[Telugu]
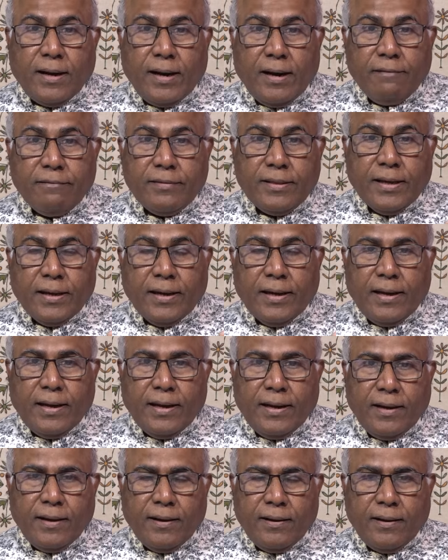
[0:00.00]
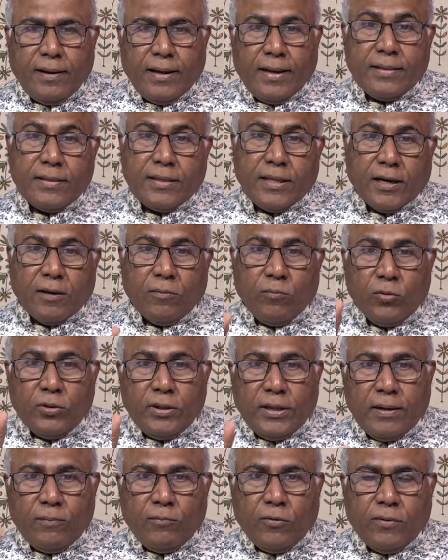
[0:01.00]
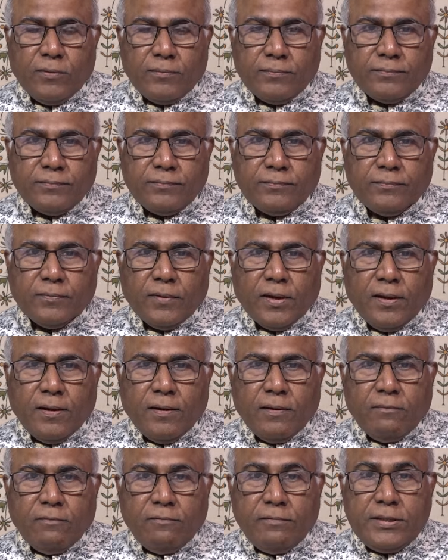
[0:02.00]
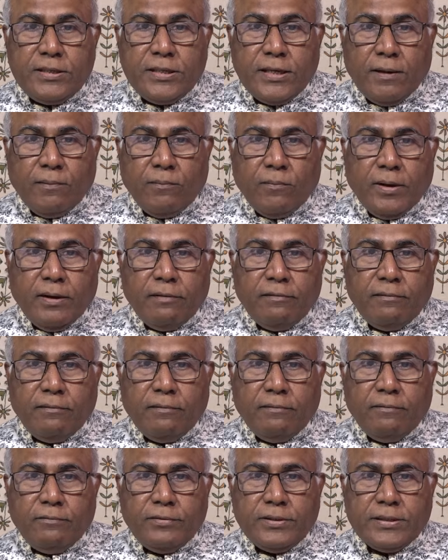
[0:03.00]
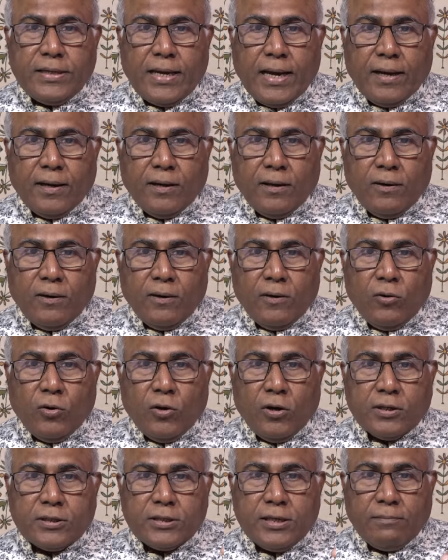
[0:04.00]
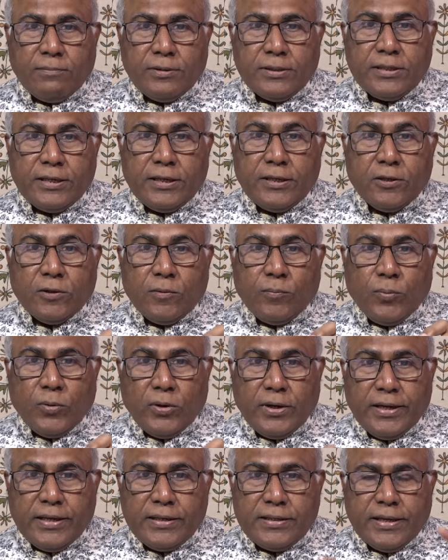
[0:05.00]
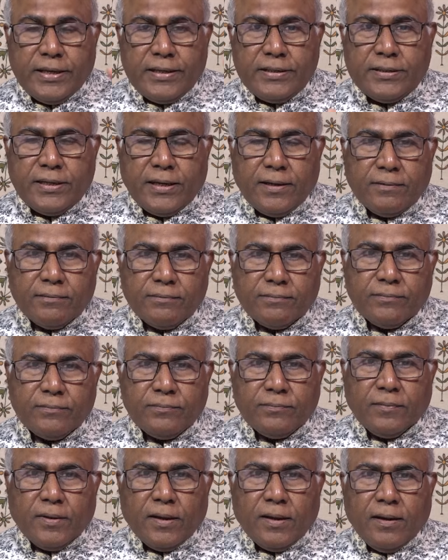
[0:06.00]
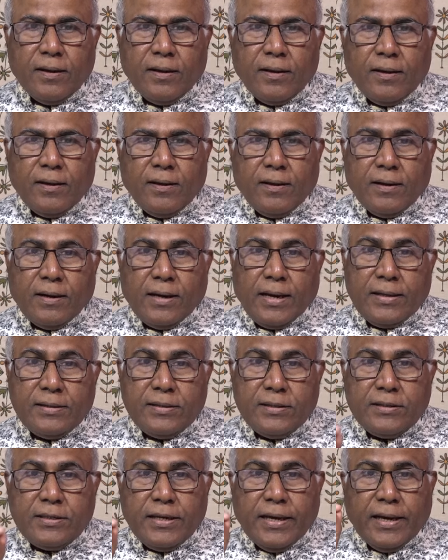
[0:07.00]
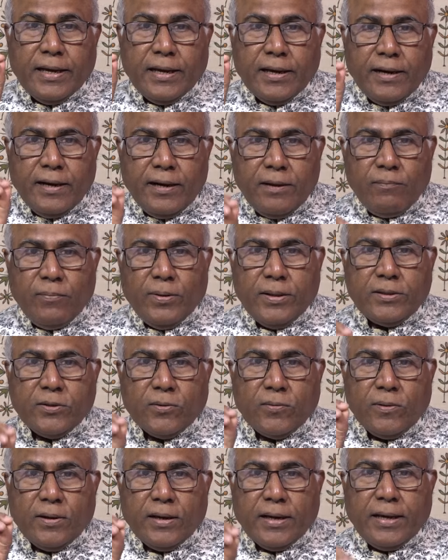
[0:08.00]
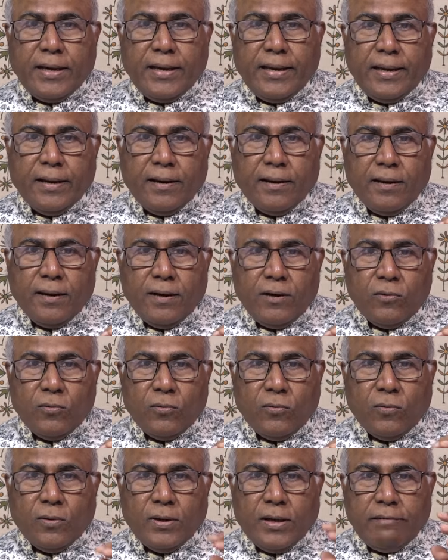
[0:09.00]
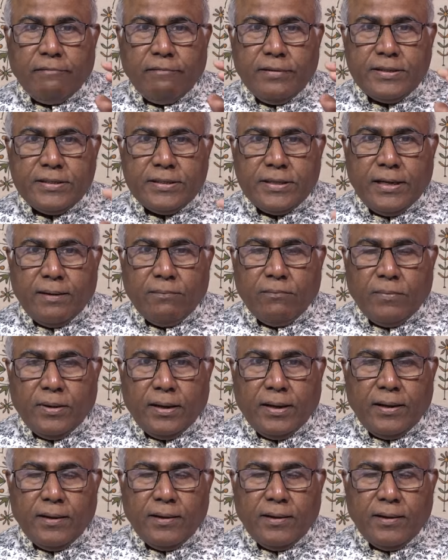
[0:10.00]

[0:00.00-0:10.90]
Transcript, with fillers: ఆ విధంగా అంతకుముందేమో విజయమ్మని విశాఖలో లోక్సభ సీటుకు పోటీ చేయించాడు రాజశేఖర రెడ్డి బతికుండగా ఎన్నడూ కూడా విజయమ్మ